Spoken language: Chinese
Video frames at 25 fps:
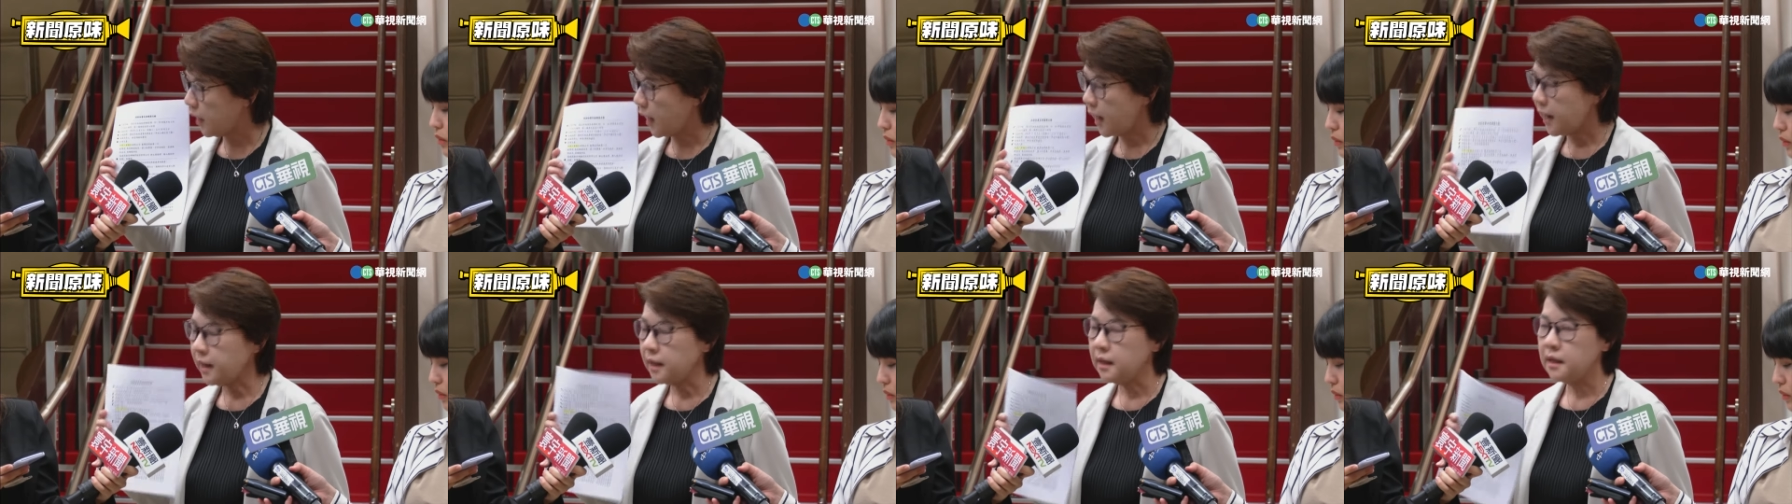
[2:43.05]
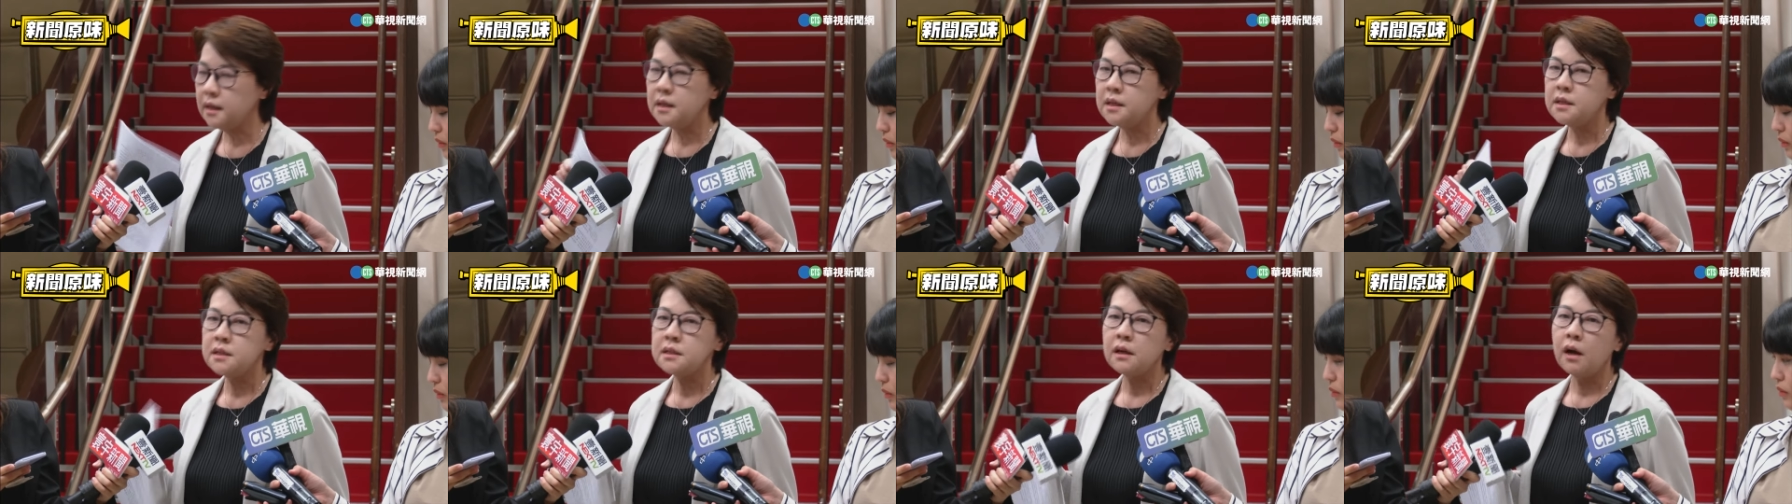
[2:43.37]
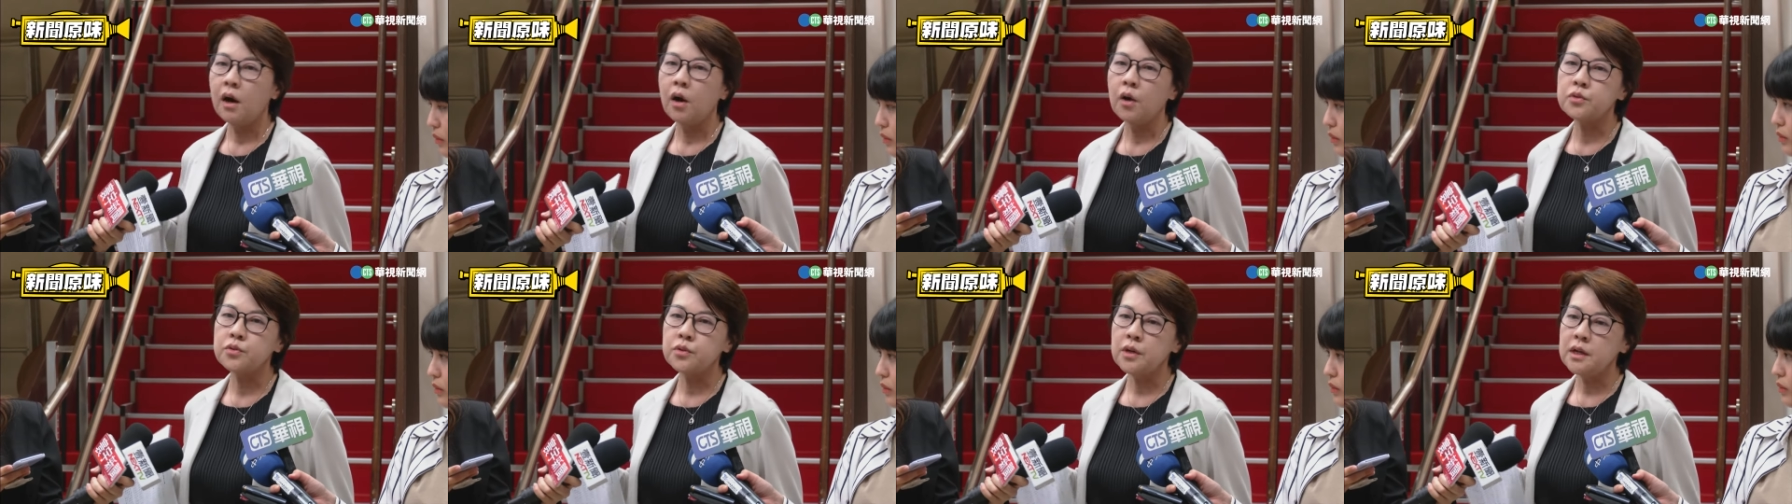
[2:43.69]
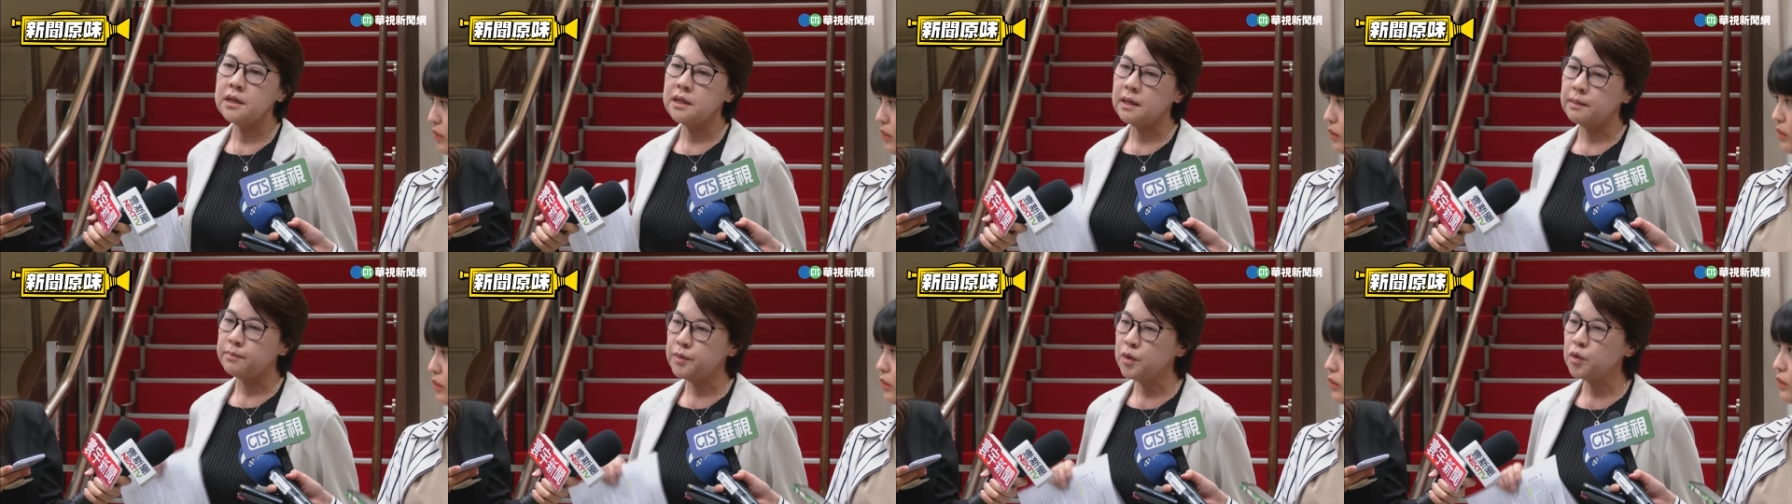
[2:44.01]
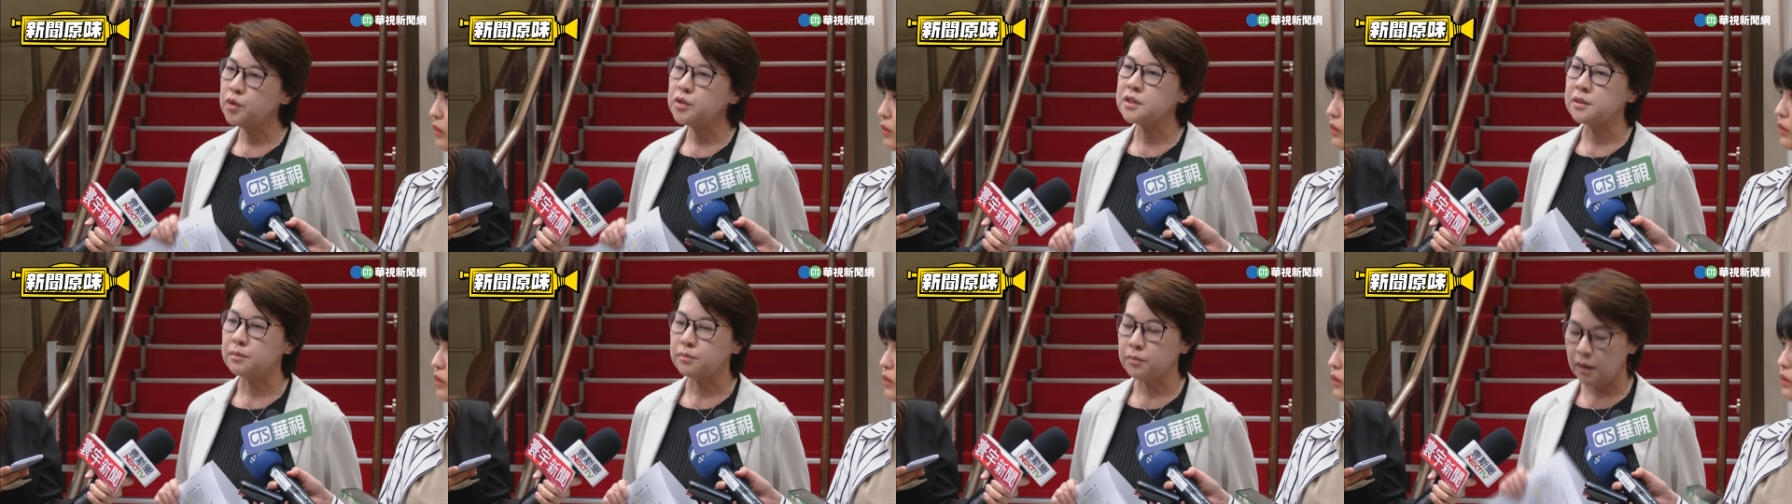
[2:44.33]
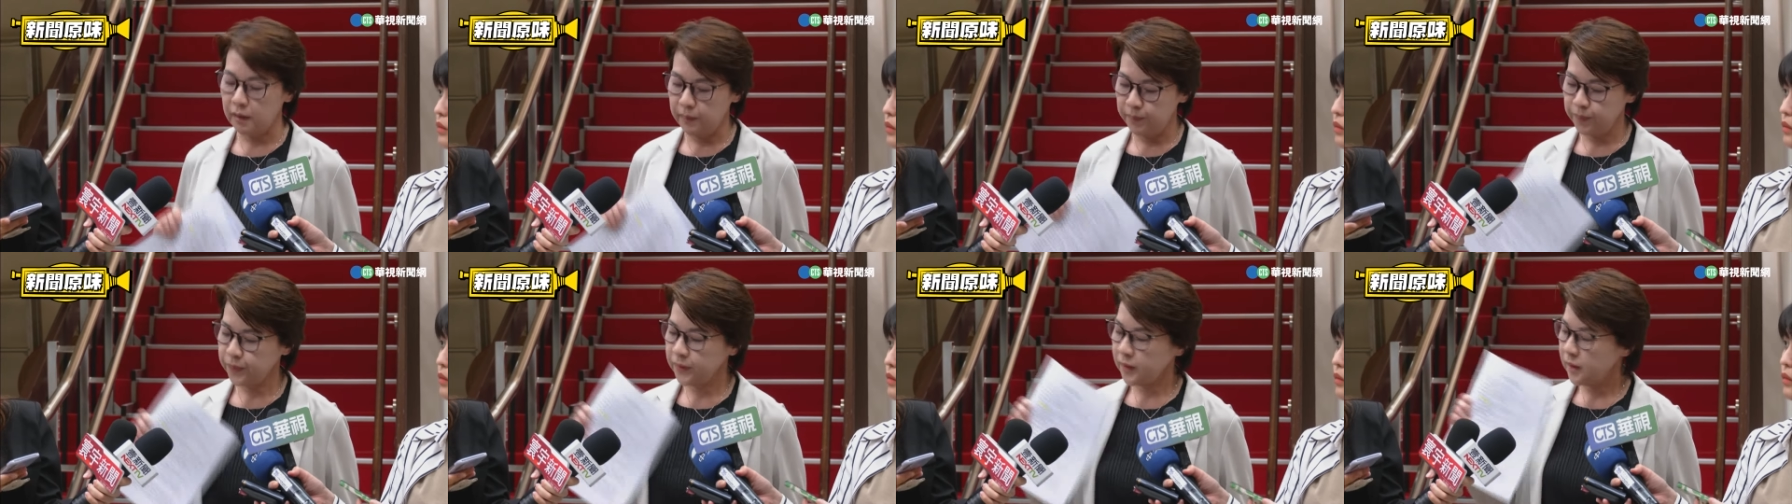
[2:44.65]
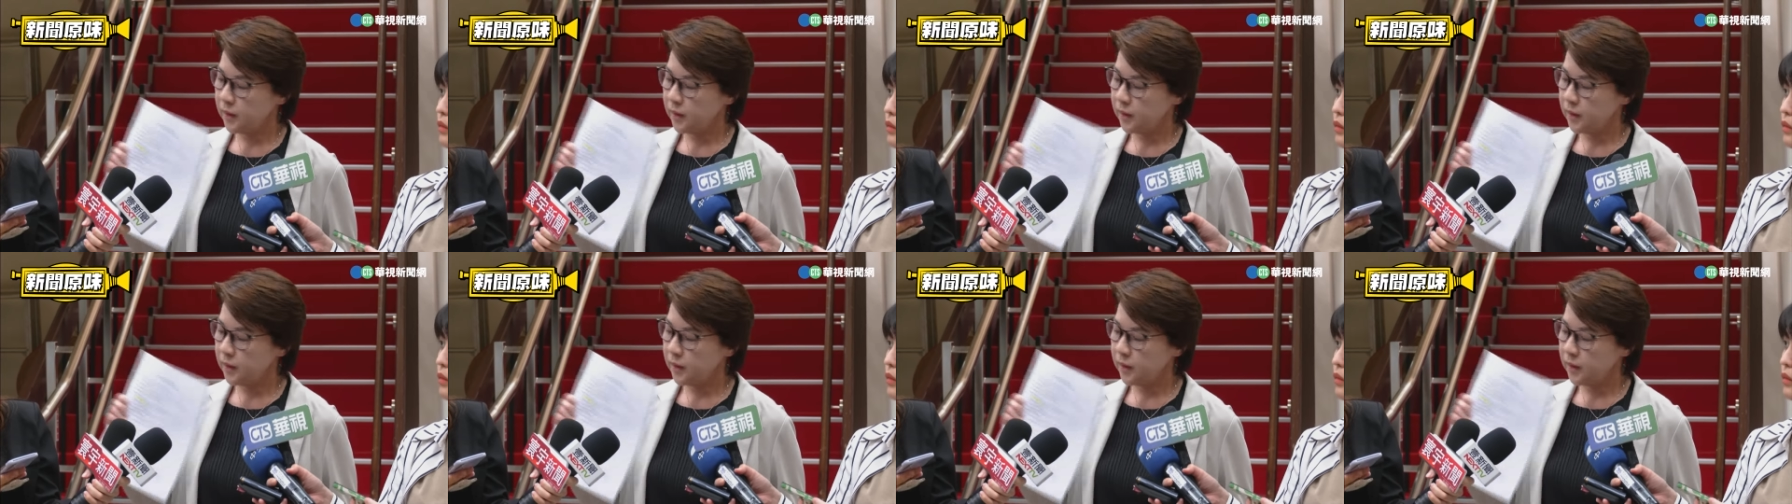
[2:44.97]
来。好，所以也没有什么